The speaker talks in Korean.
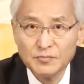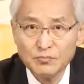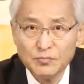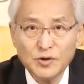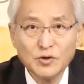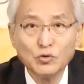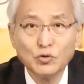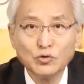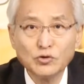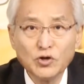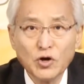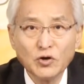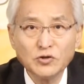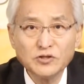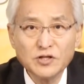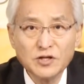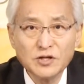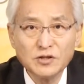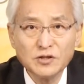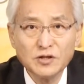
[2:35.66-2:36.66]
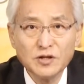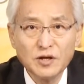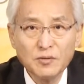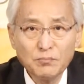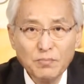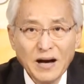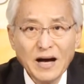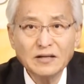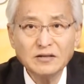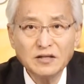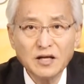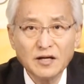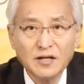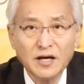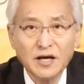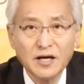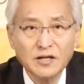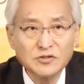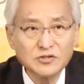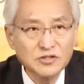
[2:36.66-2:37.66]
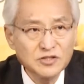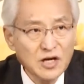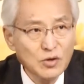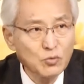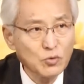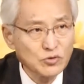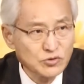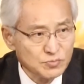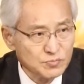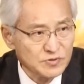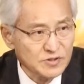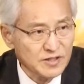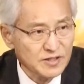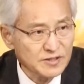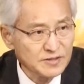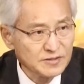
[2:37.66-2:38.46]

미국 경제는 파탄에 치닫고 있습니다.